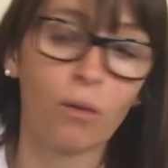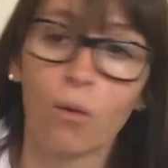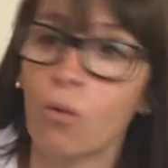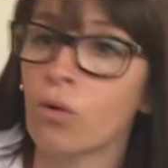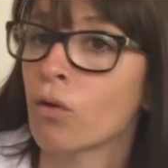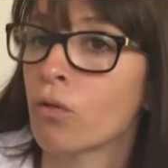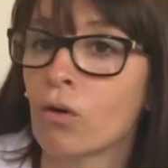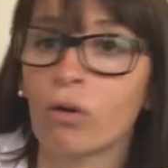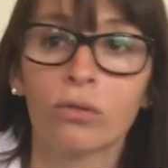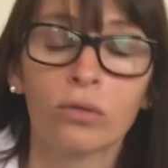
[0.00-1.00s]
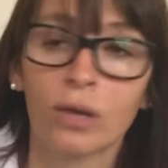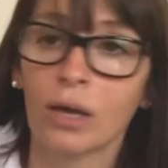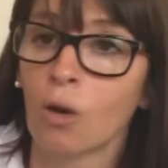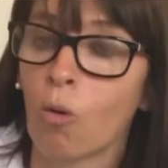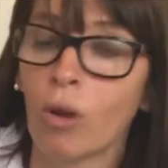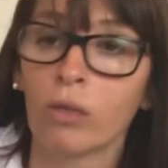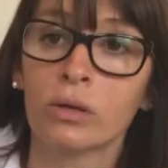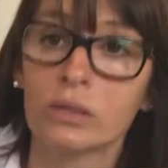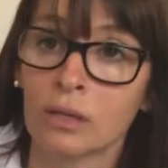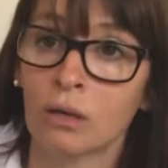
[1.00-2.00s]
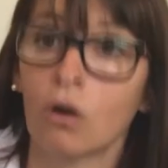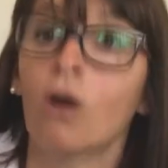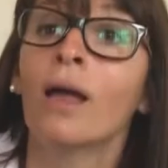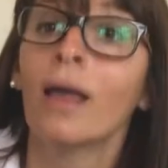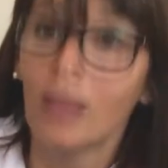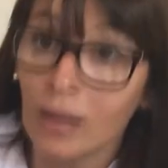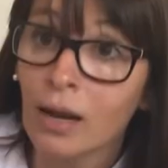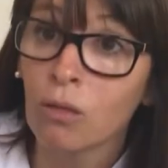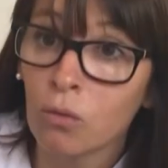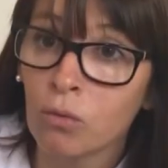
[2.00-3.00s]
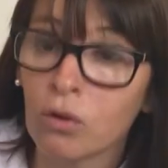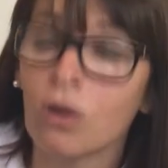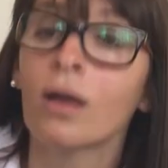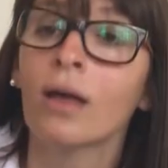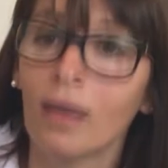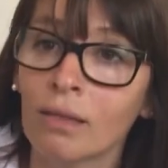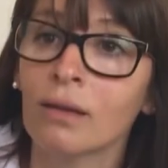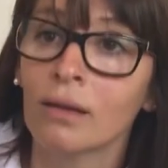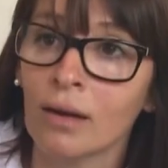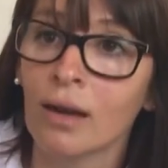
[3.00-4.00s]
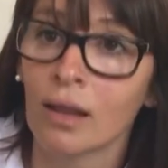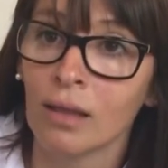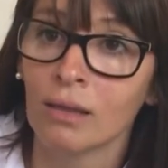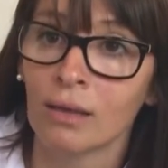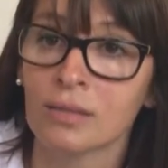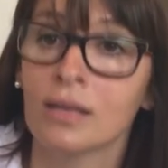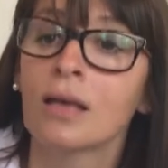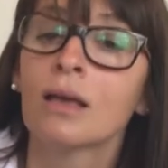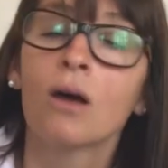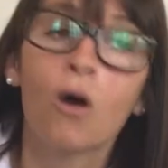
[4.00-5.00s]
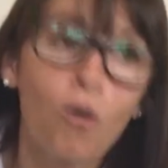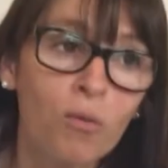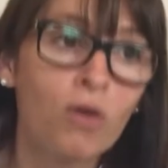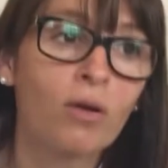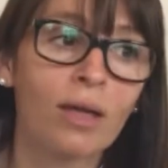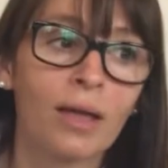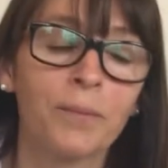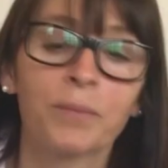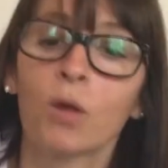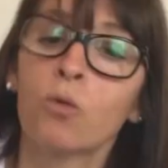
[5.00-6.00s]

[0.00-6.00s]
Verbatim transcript: Grado 1, 2, 3, 4 y 5. El grado 1 es tener arañitas. Obvio que